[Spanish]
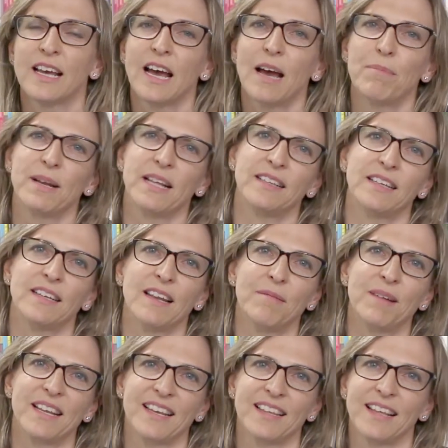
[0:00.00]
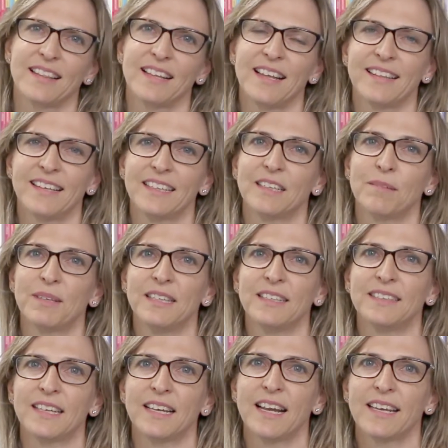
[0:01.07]
aprenden la variedad de la dieta
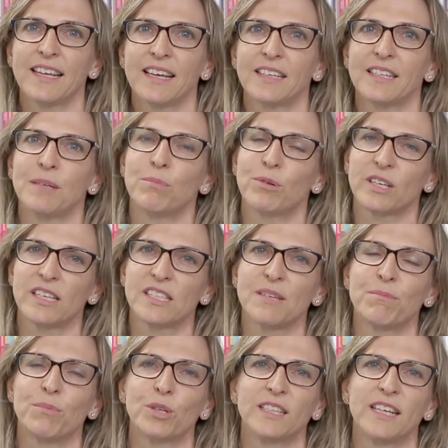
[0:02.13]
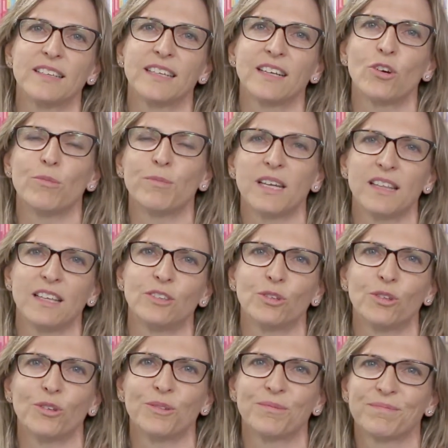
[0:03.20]
mediterránea y por qué es importante comer de
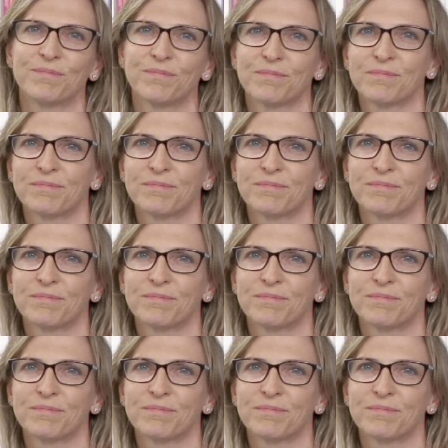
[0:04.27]
todo.